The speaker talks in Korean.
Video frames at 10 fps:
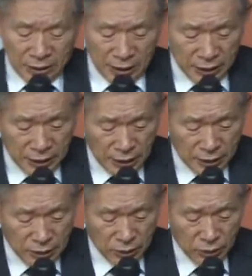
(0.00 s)
자,
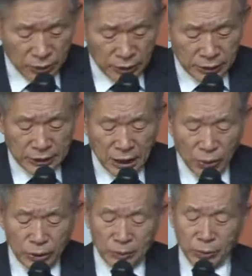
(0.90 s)
여기에서 우리는
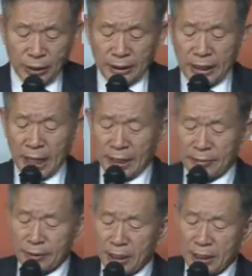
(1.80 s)
사울이 보낸
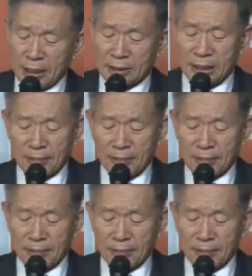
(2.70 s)
아라비아의